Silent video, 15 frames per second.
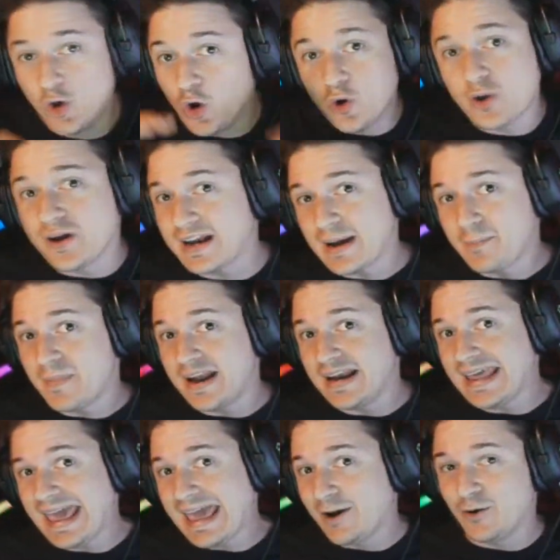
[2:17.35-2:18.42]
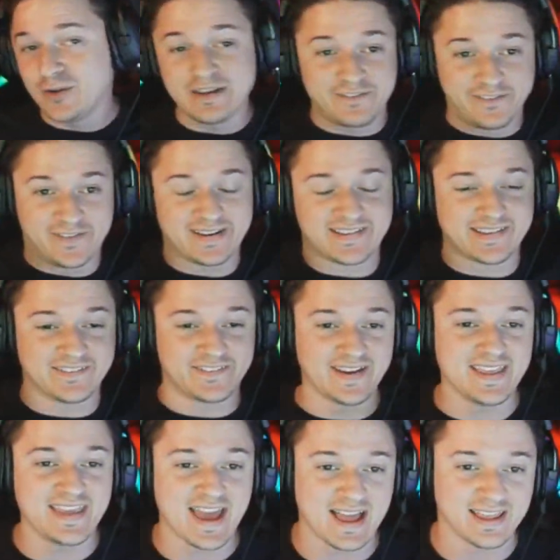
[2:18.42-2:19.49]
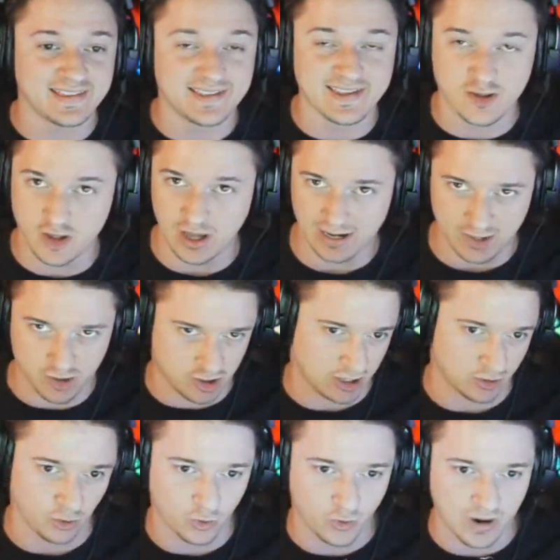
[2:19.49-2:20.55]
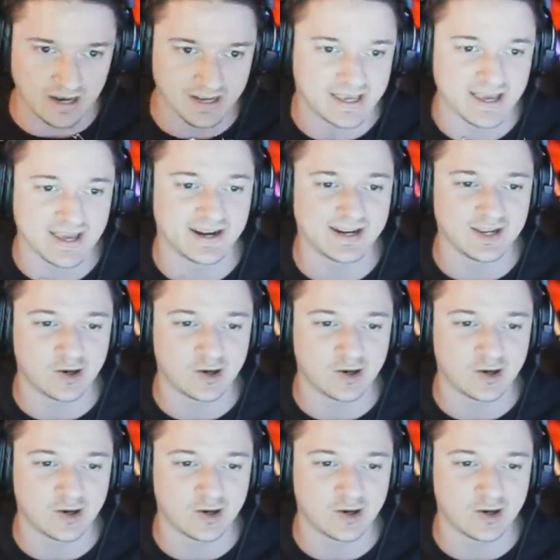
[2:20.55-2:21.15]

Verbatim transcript: L'ologramma alieno di Foresta Frignante ci ha lasciato qualche